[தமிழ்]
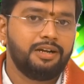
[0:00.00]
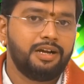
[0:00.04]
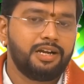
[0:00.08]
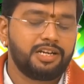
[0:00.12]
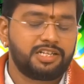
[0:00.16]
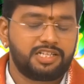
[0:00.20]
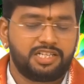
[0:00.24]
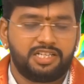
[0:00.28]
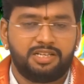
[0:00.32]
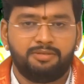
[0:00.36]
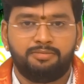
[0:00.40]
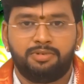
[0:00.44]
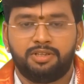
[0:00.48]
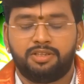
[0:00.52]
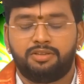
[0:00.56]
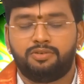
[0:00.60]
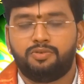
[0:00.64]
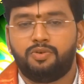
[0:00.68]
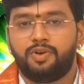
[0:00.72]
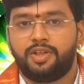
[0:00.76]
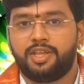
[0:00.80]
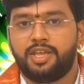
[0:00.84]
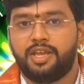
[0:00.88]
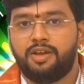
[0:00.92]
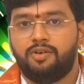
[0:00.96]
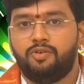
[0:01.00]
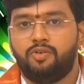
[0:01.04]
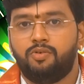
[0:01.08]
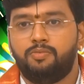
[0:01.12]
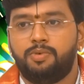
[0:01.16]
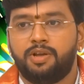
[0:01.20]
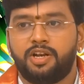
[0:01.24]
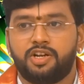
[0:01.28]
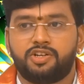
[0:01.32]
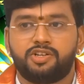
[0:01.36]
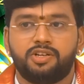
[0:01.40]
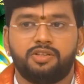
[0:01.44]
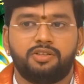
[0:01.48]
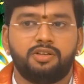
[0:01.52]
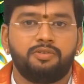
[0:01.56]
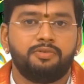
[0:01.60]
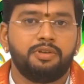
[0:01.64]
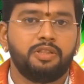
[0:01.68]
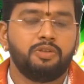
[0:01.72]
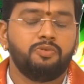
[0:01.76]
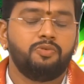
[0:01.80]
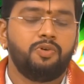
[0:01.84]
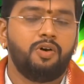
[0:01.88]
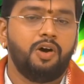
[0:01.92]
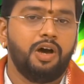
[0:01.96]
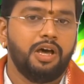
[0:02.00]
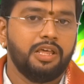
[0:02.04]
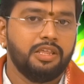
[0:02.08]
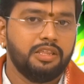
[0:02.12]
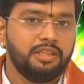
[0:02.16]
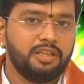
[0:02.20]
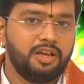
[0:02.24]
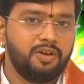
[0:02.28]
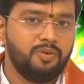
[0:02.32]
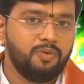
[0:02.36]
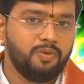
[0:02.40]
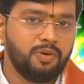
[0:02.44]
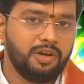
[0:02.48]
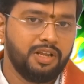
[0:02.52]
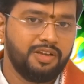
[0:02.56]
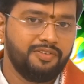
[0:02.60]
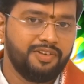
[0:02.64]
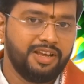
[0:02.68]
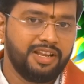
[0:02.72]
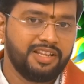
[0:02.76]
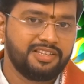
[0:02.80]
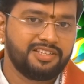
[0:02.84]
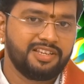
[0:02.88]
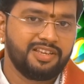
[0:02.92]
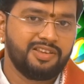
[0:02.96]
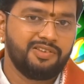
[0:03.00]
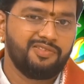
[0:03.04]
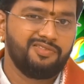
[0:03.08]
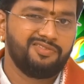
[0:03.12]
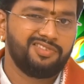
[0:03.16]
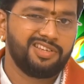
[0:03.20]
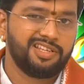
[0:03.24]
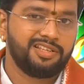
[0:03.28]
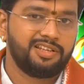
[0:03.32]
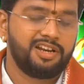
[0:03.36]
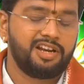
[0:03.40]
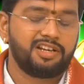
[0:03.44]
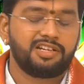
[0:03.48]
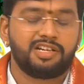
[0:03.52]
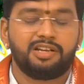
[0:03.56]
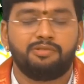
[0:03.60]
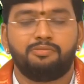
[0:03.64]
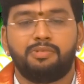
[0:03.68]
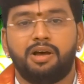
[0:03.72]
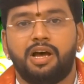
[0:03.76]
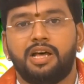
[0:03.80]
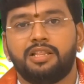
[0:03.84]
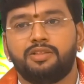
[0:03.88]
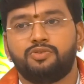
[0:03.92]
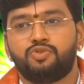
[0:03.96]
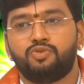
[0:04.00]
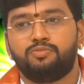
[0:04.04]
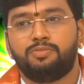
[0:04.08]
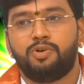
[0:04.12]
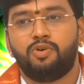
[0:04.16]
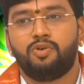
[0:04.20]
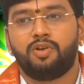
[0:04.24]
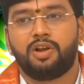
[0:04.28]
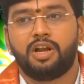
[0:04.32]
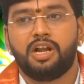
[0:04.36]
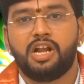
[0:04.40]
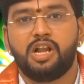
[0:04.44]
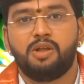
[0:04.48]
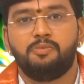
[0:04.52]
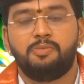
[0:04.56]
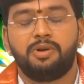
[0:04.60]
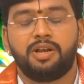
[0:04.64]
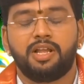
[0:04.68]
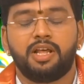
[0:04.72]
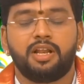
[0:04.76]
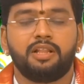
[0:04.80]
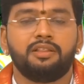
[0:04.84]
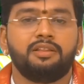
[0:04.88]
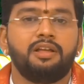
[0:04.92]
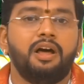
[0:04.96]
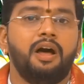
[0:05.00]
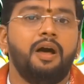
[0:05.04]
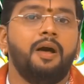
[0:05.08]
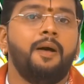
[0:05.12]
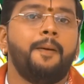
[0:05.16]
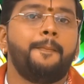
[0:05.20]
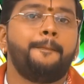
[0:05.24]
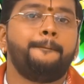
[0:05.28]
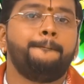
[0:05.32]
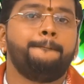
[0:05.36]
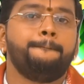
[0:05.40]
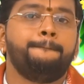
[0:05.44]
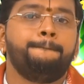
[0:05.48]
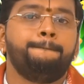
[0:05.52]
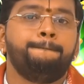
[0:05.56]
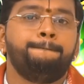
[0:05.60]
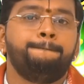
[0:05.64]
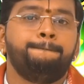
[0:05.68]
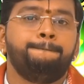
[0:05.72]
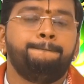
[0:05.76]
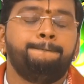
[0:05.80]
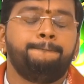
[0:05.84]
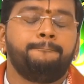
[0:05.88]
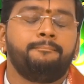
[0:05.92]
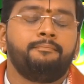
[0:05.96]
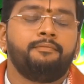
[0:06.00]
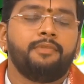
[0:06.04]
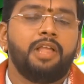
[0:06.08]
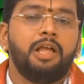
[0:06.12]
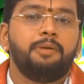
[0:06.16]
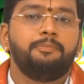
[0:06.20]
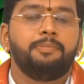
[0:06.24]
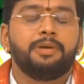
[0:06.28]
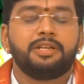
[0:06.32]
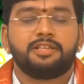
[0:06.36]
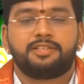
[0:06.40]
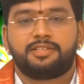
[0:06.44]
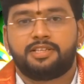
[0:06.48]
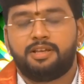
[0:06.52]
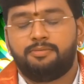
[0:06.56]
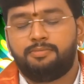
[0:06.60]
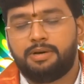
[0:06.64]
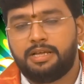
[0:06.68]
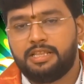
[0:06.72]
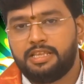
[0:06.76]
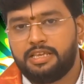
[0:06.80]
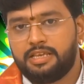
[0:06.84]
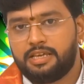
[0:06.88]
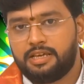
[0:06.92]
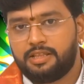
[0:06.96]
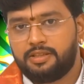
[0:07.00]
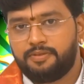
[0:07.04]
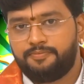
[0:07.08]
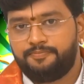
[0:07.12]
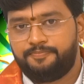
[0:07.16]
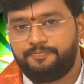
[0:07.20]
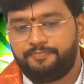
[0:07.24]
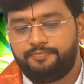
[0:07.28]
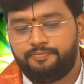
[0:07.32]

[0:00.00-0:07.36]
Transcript: அஷ்டமத்துடைய உபநட்சத்திரம் எதுவோ அதுதான் உங்களுக்கு வேலை செய்யும் சந்திராஷ்டமம் அது சும்மா ஒரு ரெண்டு மணி நேரம் தான் பெருசாக பாதிக்காது